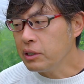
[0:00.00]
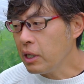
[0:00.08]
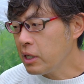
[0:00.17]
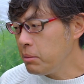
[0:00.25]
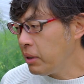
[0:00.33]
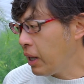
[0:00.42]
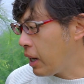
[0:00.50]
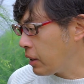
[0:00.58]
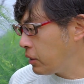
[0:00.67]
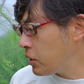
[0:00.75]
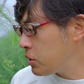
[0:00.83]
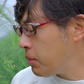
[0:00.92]
さ決めて貼っ
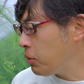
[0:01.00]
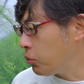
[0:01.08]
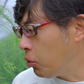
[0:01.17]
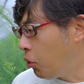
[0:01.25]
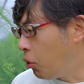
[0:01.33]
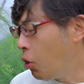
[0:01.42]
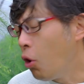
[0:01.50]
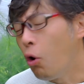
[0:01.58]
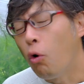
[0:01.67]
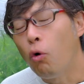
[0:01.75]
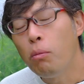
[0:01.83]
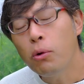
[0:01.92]
てしまうと
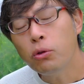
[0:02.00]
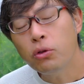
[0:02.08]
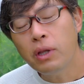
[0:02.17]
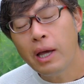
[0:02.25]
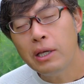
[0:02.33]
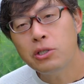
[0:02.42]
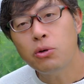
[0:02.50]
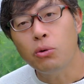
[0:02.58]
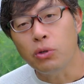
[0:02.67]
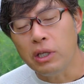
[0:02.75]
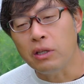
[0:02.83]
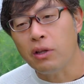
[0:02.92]
思った以
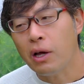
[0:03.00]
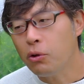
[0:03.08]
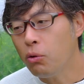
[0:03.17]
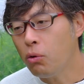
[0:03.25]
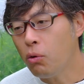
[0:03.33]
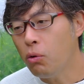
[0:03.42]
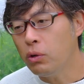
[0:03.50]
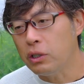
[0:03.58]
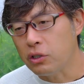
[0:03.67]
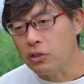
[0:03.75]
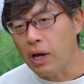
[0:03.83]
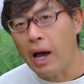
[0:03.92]
上に作業効
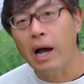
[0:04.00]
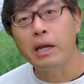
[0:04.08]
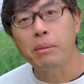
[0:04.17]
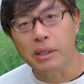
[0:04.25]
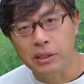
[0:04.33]
率上がりま